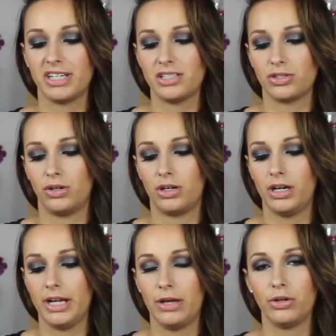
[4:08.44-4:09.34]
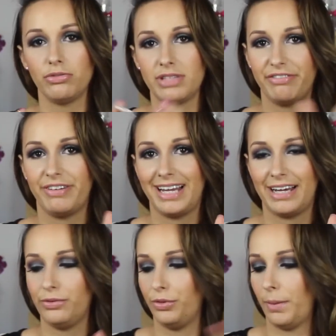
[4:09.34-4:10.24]
Tresor. Eu não sei
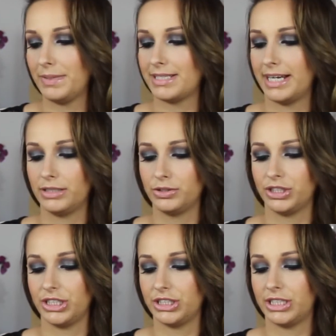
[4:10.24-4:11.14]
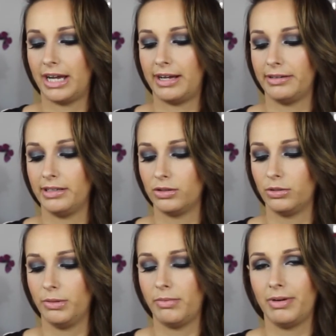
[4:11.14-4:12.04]
falar o nome certo, gente. A
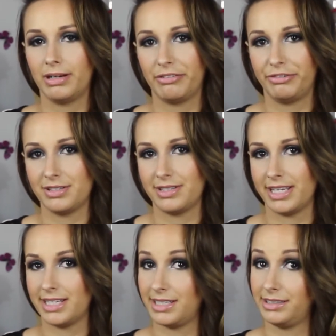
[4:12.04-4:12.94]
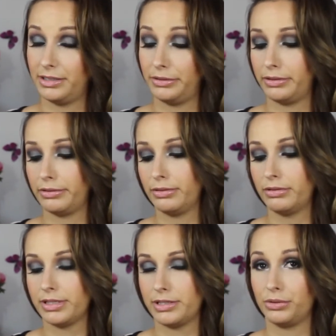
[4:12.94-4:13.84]
Lancôme é uma marca francesa, então é tudo
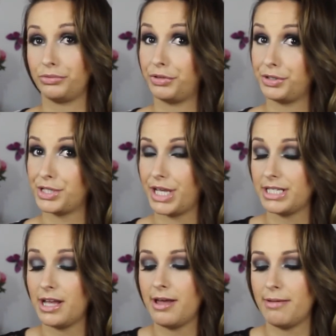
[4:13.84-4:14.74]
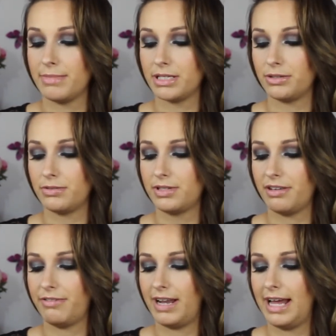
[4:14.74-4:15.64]
com acento francês mas eu não
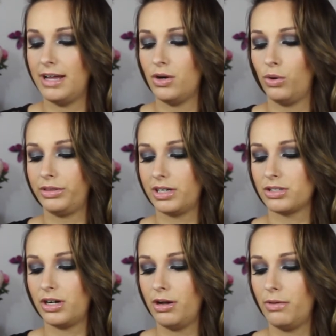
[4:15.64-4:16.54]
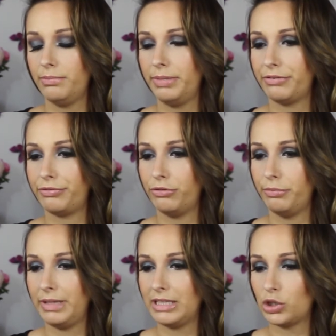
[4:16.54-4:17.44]
sei falar. O Tresor é um
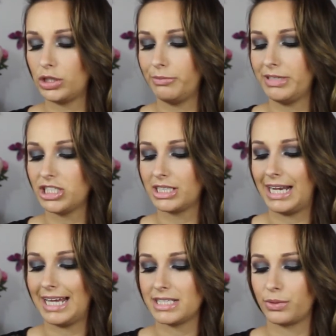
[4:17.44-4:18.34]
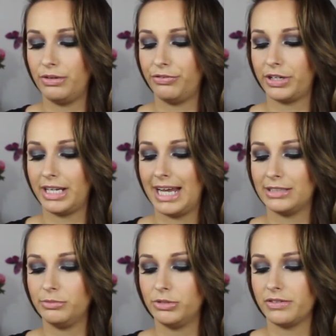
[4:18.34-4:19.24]
perfume totalmente clássico, ele foi
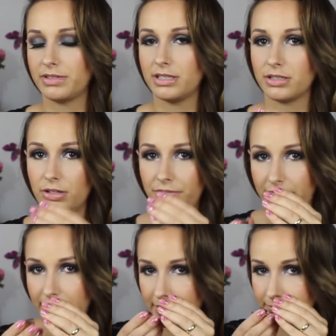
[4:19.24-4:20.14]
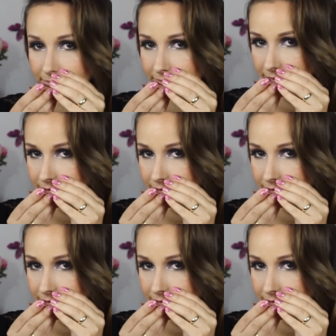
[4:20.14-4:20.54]
criado em 1990.